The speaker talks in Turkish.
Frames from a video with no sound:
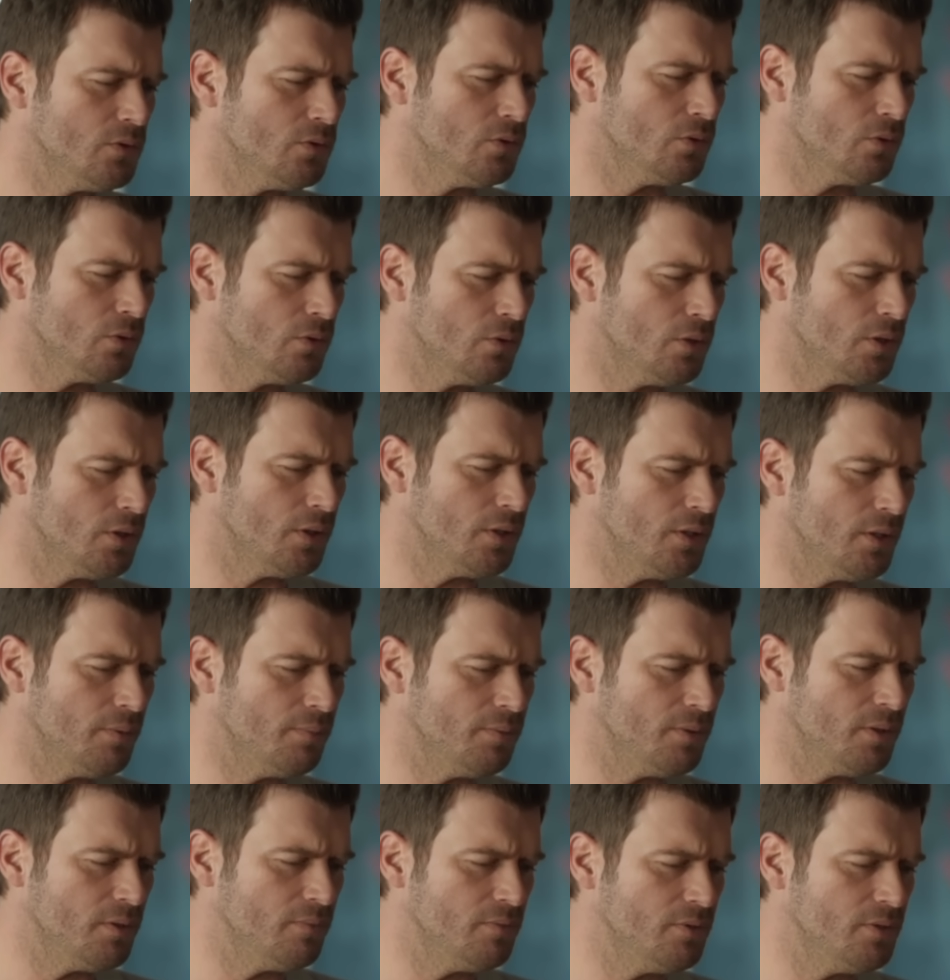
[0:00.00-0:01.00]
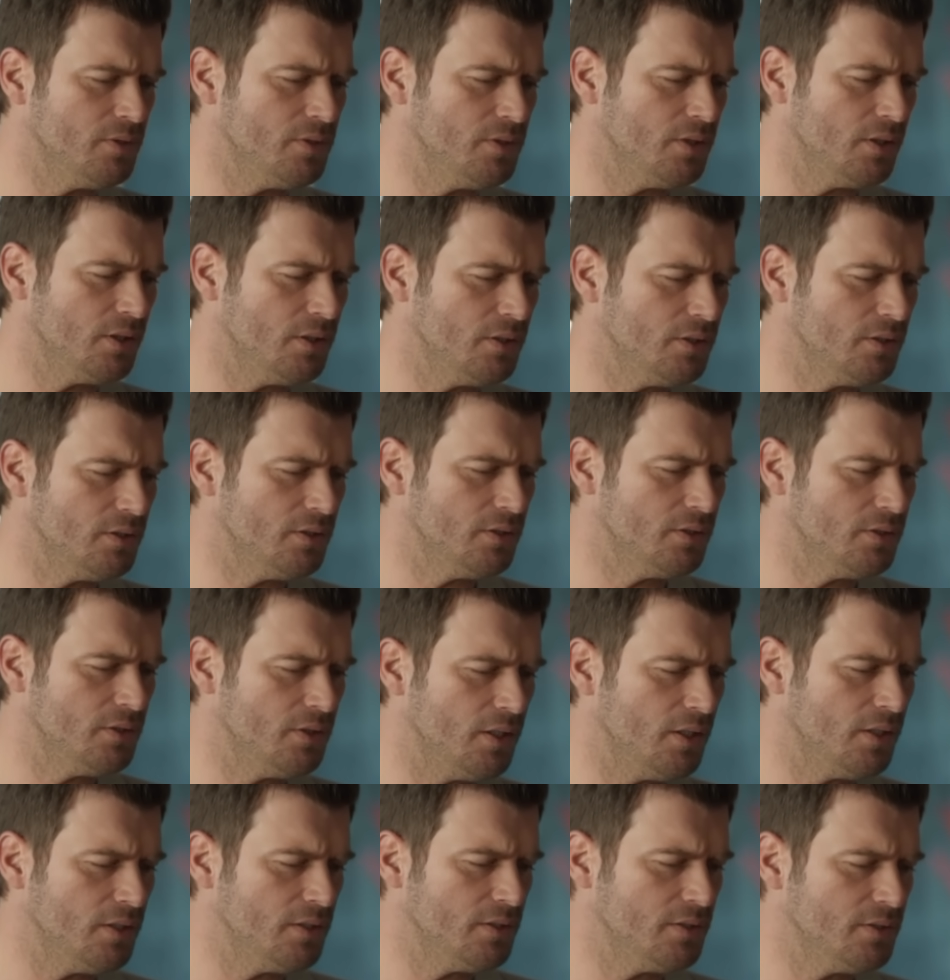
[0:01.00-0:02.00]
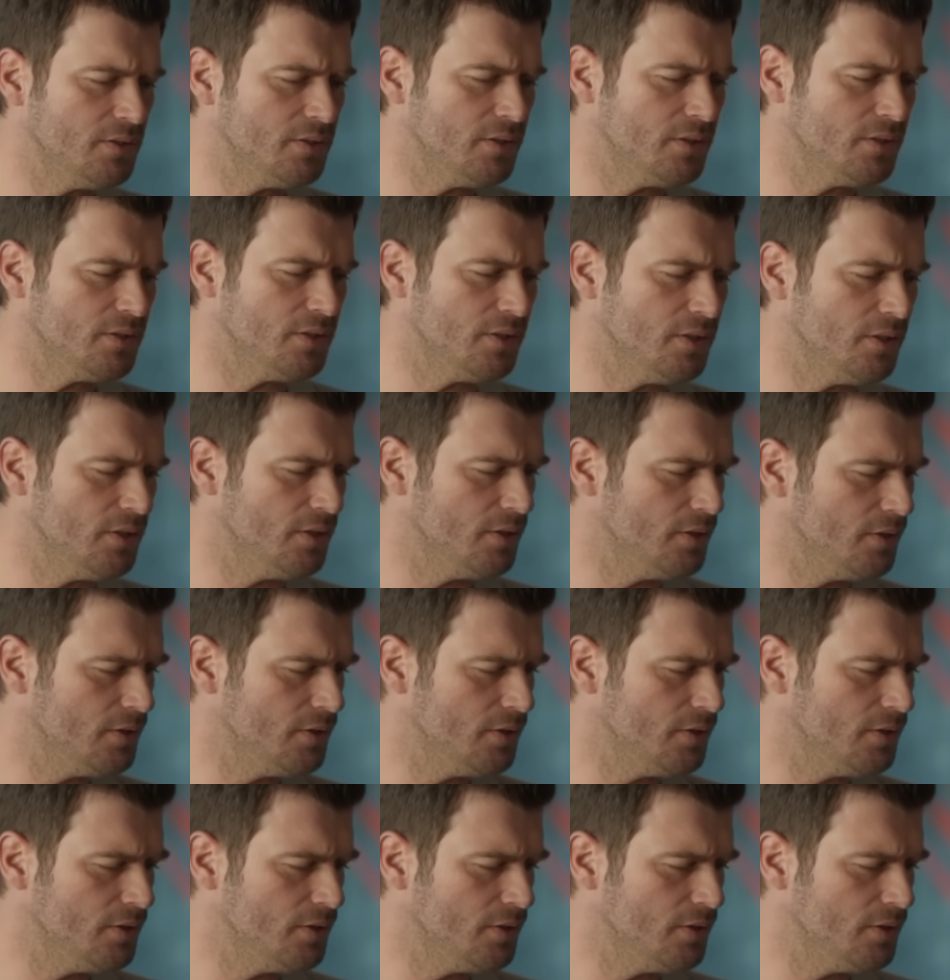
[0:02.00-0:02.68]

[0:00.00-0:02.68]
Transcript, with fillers: Urla'da yapılabilecek işler listesi.